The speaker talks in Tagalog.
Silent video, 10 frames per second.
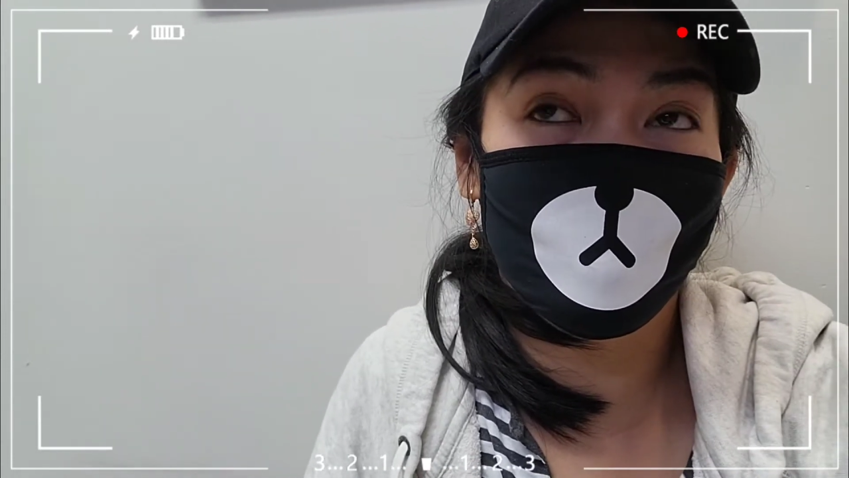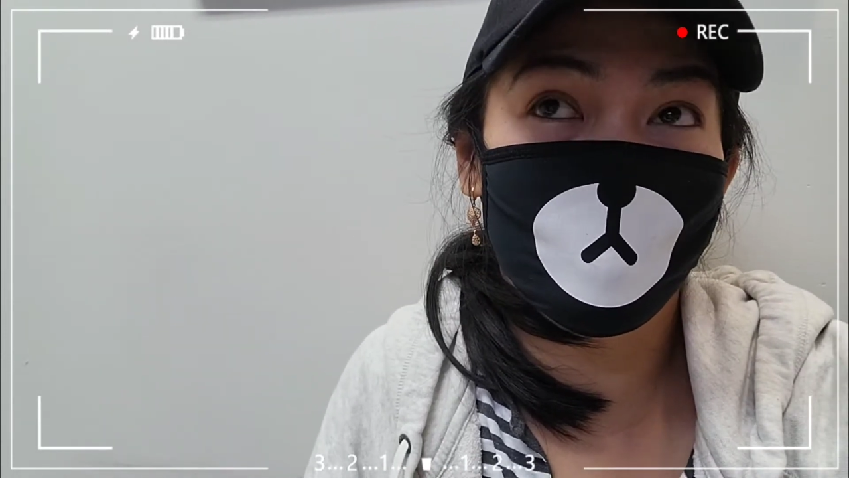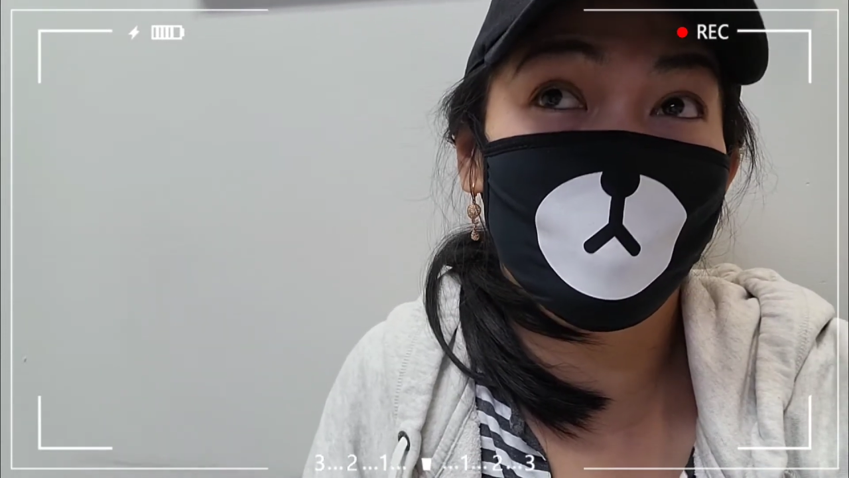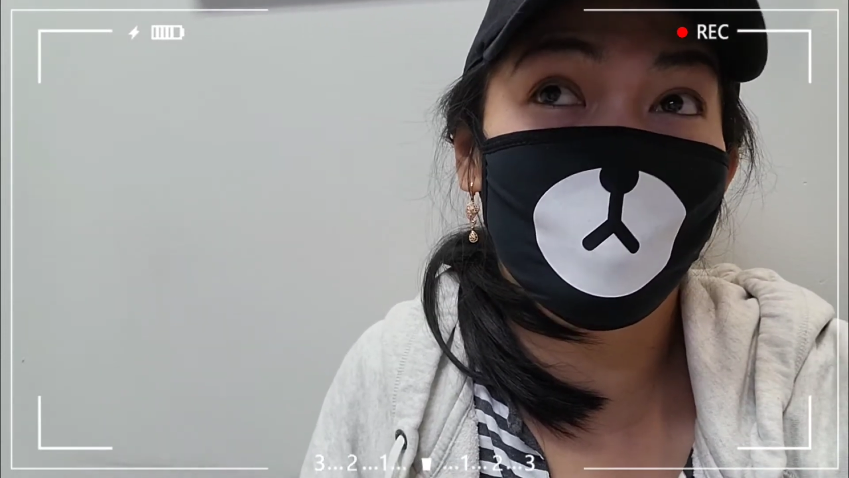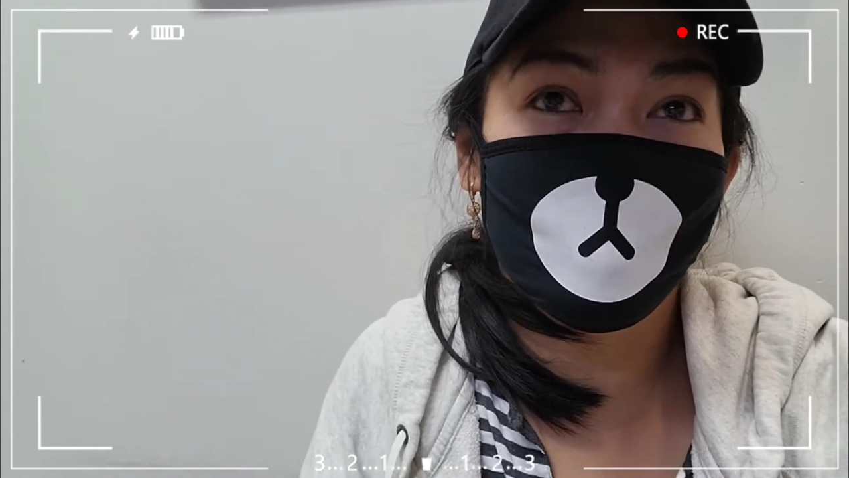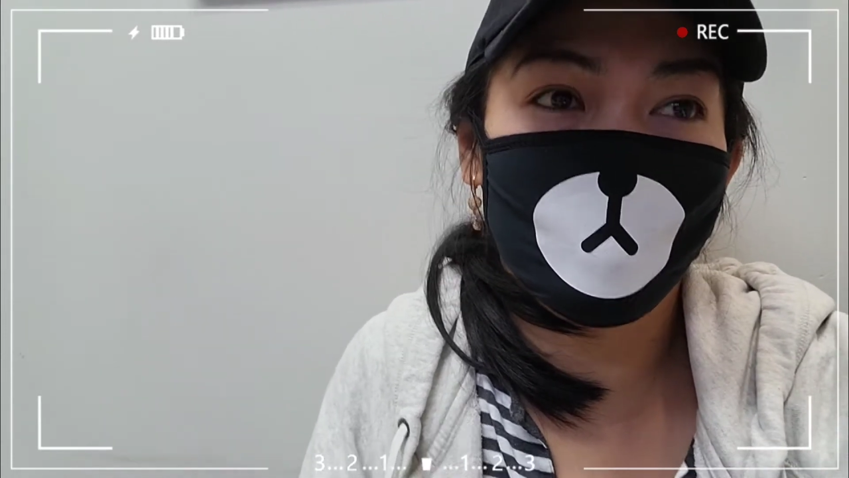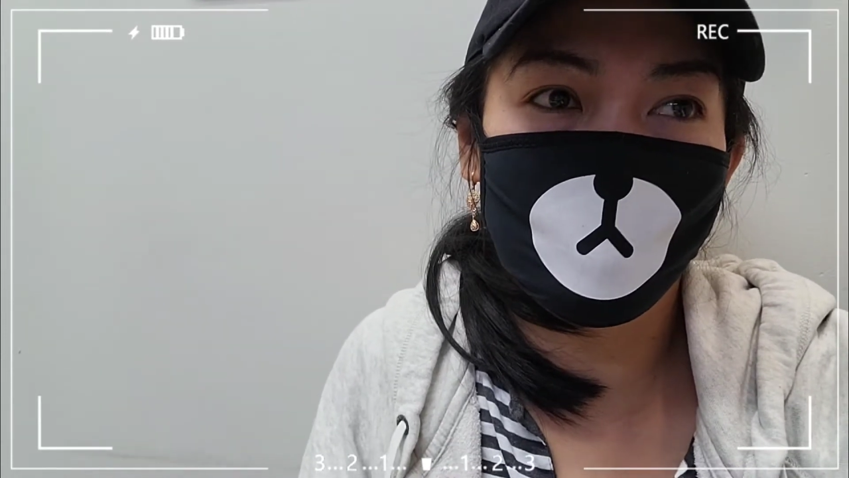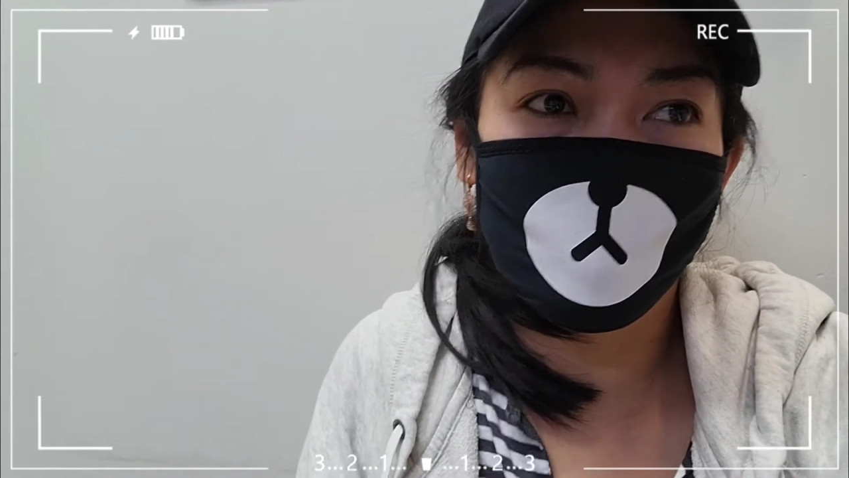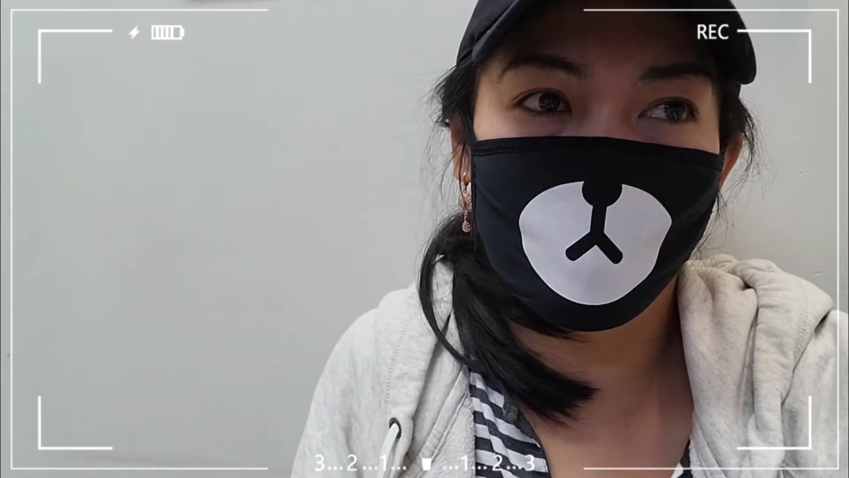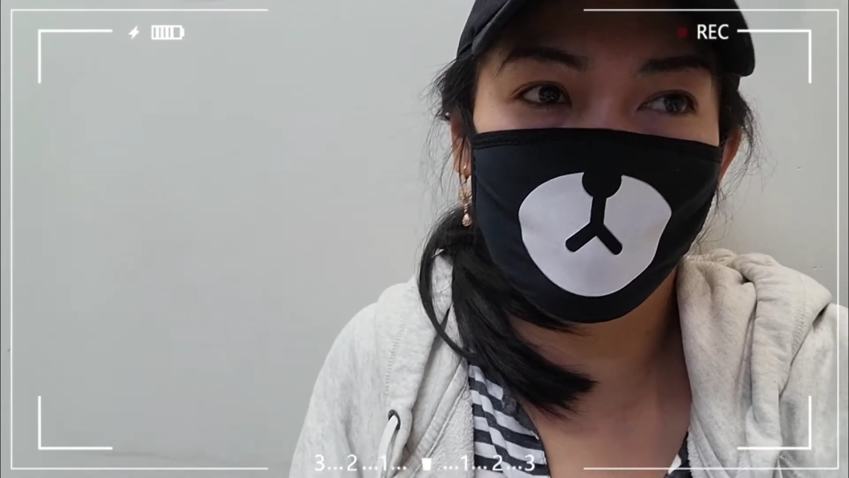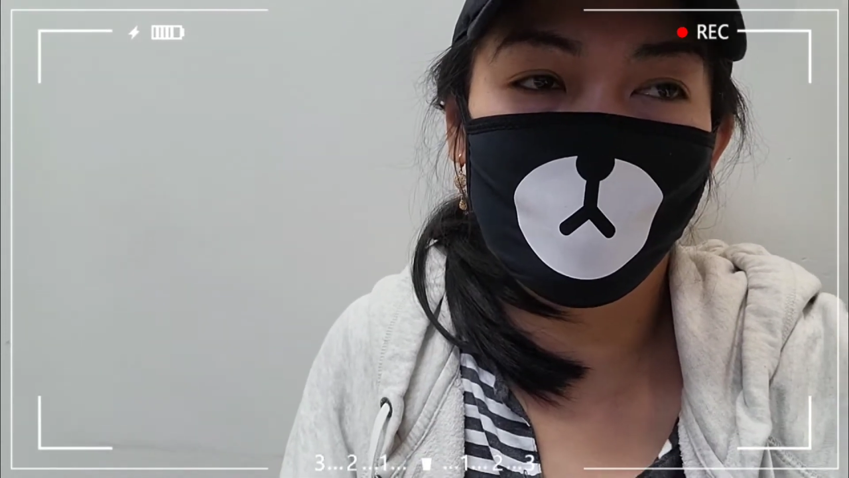days na.